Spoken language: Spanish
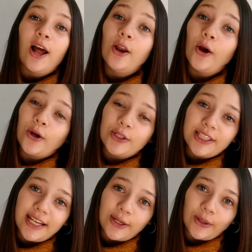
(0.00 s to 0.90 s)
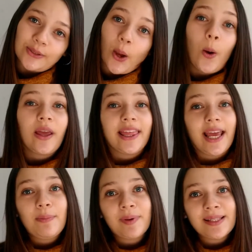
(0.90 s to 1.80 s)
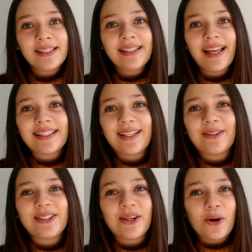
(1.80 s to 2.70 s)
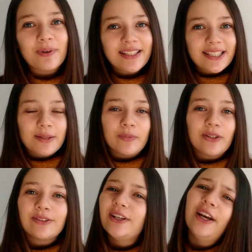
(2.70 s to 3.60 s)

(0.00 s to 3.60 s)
Los consejos o ideas presentadas en los cinco principios